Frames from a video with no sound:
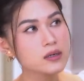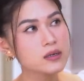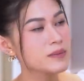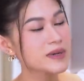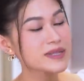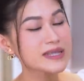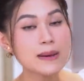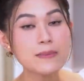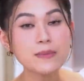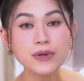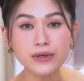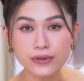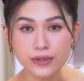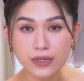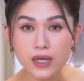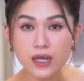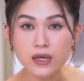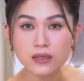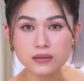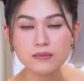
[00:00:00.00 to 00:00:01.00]
38,5
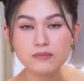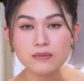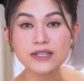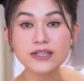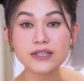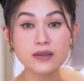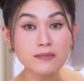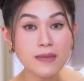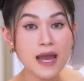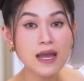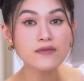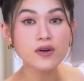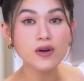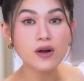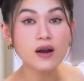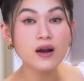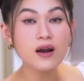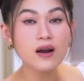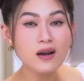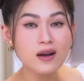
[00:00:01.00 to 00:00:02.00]
lần mà chị mang vẫn
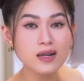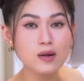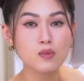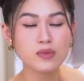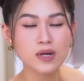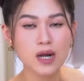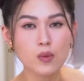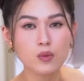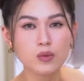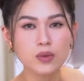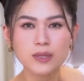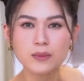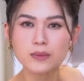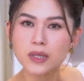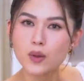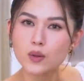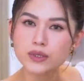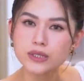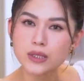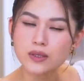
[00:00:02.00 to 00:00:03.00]
còn hơi rộng thì Tâm thấy
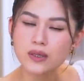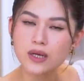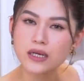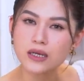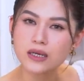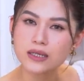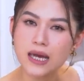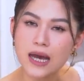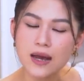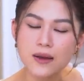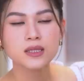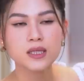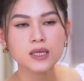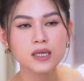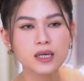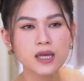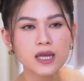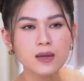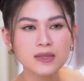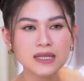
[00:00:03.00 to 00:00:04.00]
ủa sao kỳ vậy ta. Thì
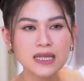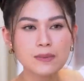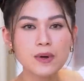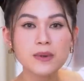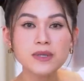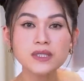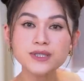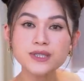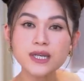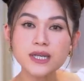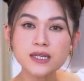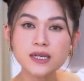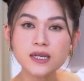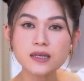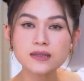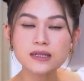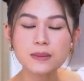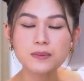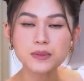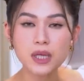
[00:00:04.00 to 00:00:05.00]
khi mà Tâm ở bên Sing á,
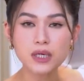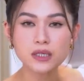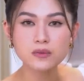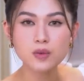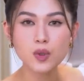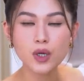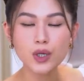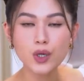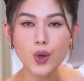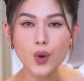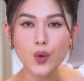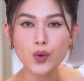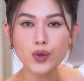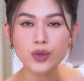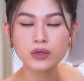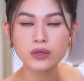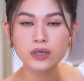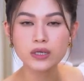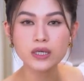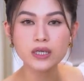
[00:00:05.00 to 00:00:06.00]
Tâm thử một cái
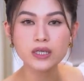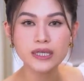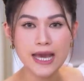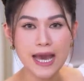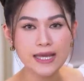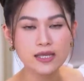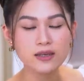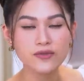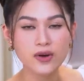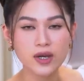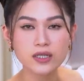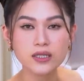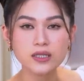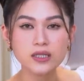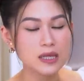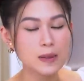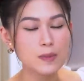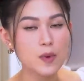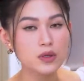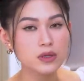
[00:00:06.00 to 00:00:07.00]
đôi y chang như vậy,
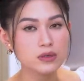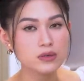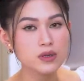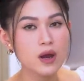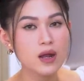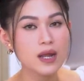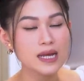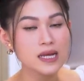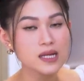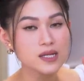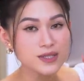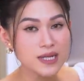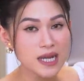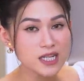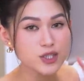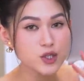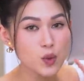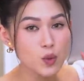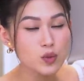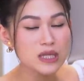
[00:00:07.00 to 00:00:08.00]
Tâm coi thử coi là cái size
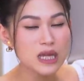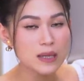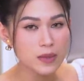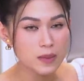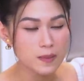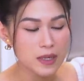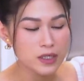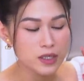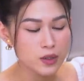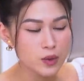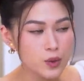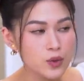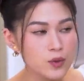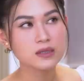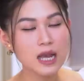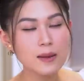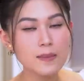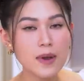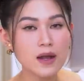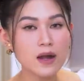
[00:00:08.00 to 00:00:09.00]
đúng của Tâm là bao nhiêu.
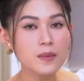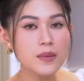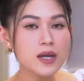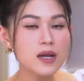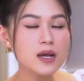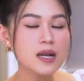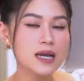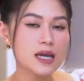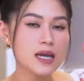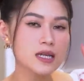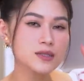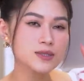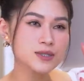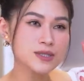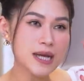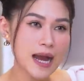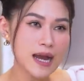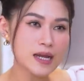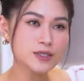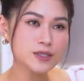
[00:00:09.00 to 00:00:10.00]
Các bạn có biết là cái
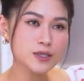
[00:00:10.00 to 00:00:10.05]
size